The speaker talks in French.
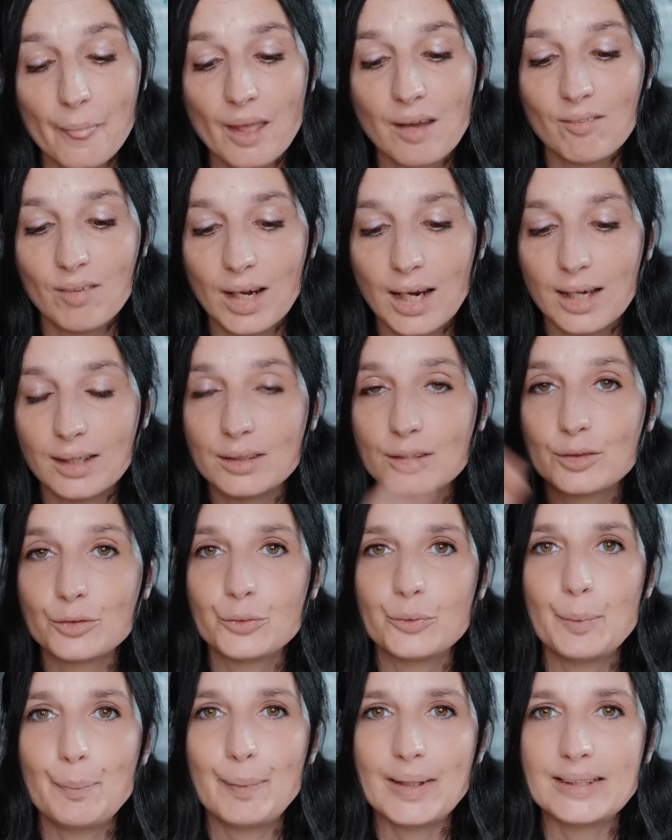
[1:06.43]
Voilà, je
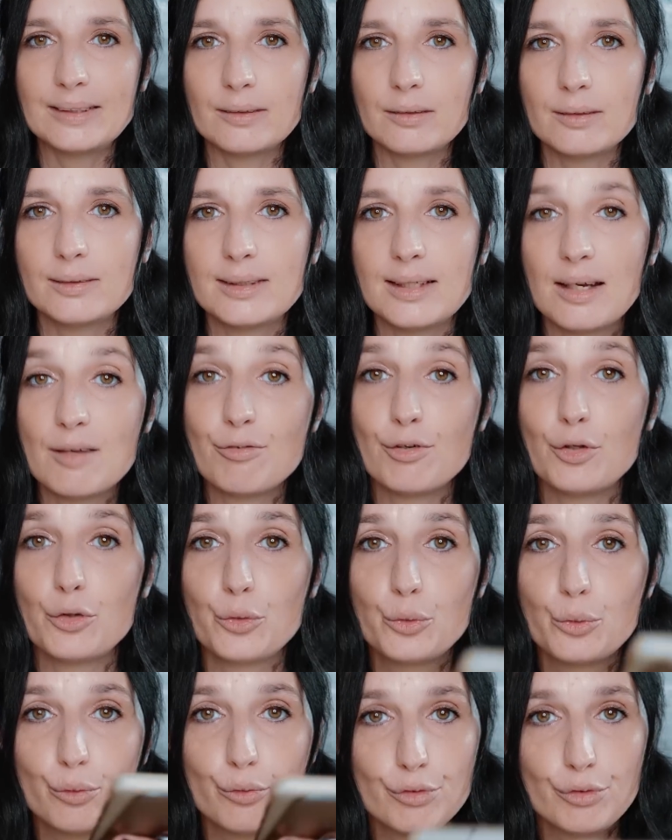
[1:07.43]
suis pas sur le téléphone
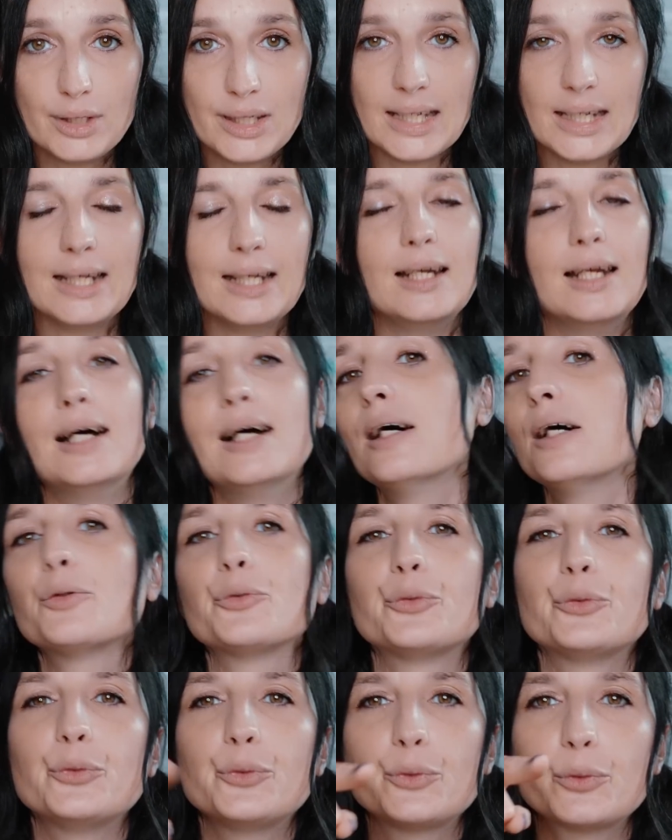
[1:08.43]
du coup, vu qu'il est là, je
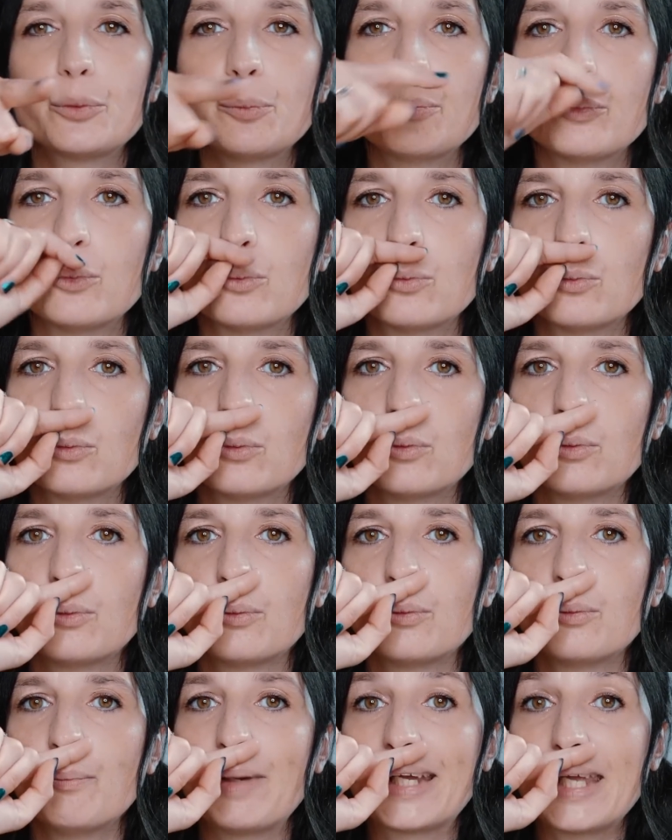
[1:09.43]
suis sur
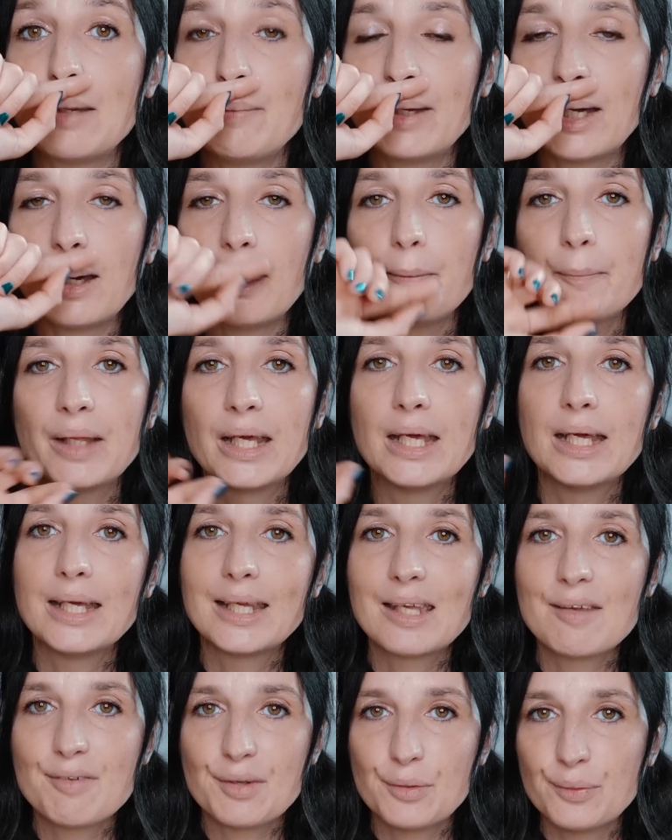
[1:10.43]
mon, ma caméra
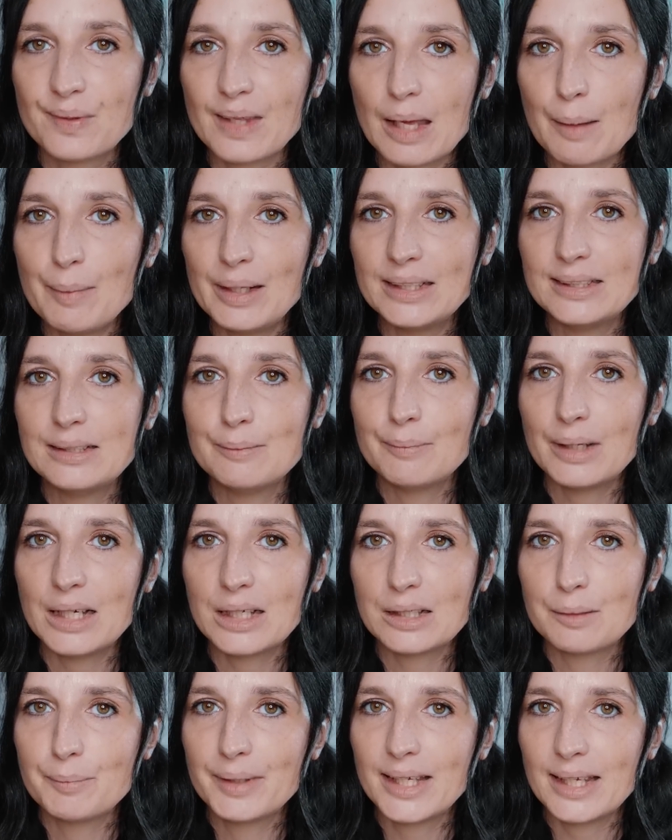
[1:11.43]
qui fait de très belles
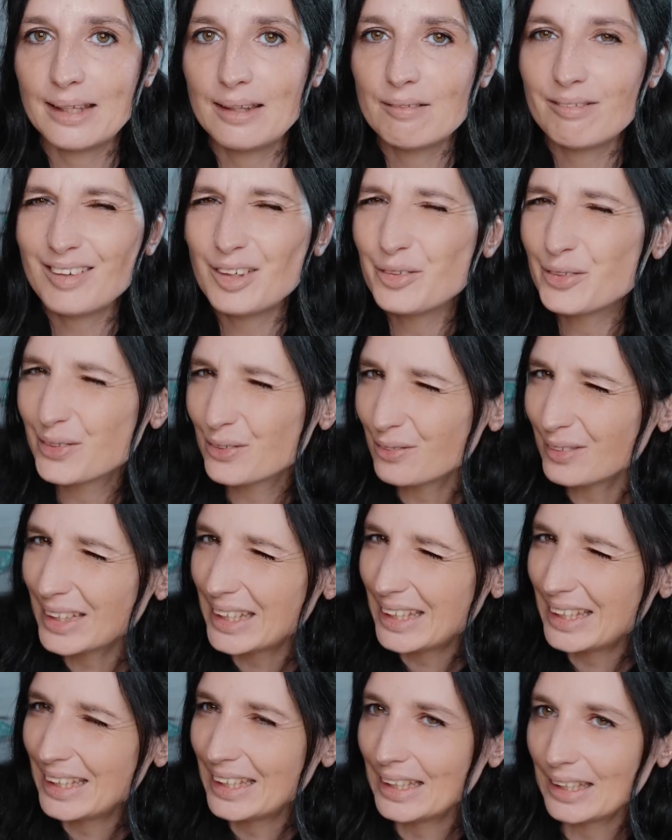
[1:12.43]
images, mais qui a des fois le son
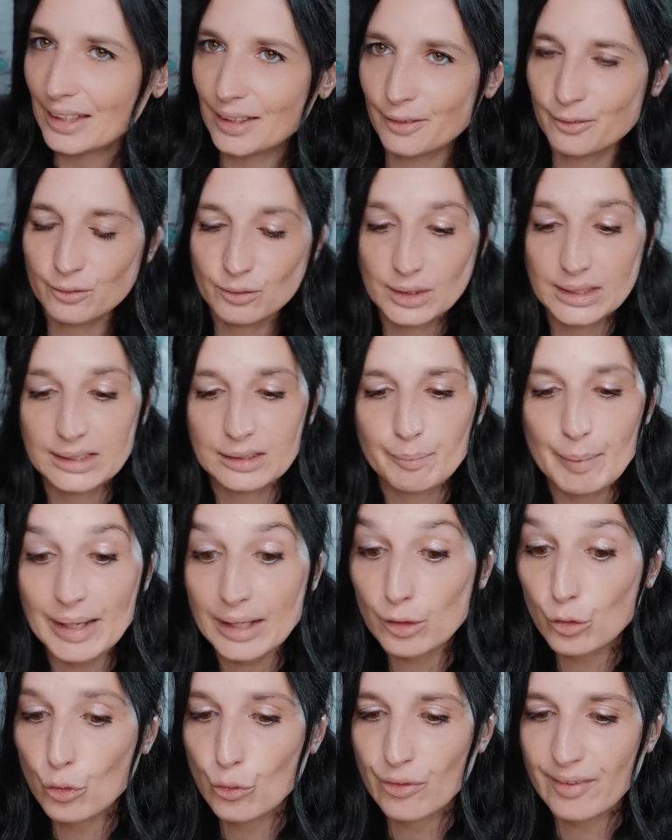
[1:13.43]
qui... Donc
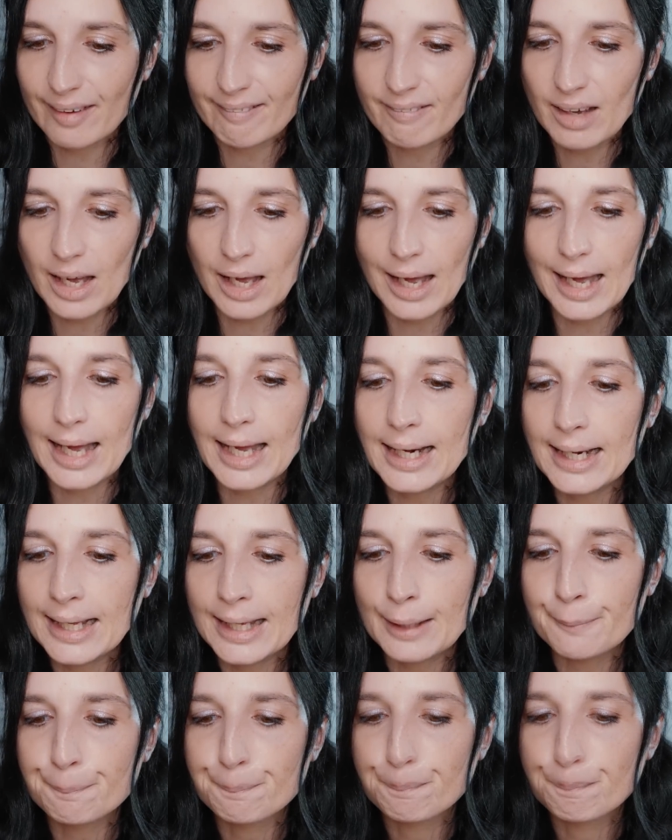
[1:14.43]
j'espère que ça va
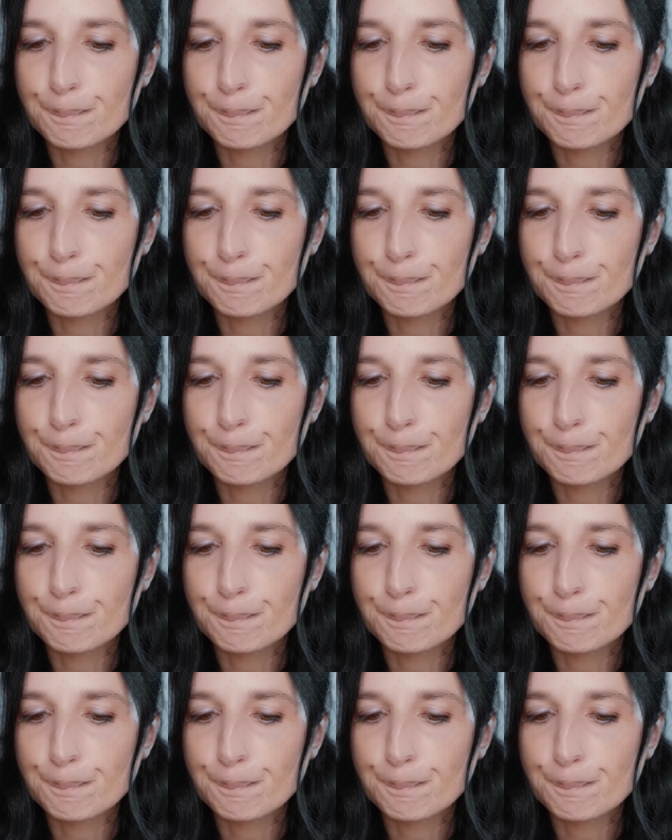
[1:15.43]
aller.